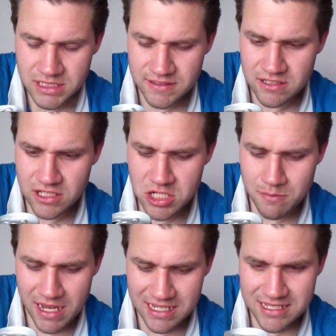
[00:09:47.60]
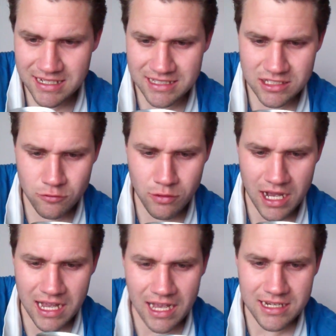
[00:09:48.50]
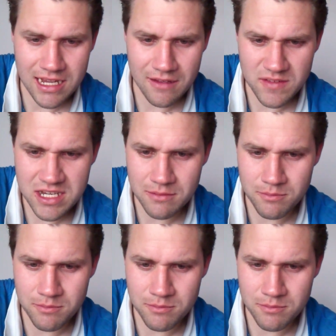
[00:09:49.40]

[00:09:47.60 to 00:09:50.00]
Was für ein Geschmack ist denn das? Guarana, Vit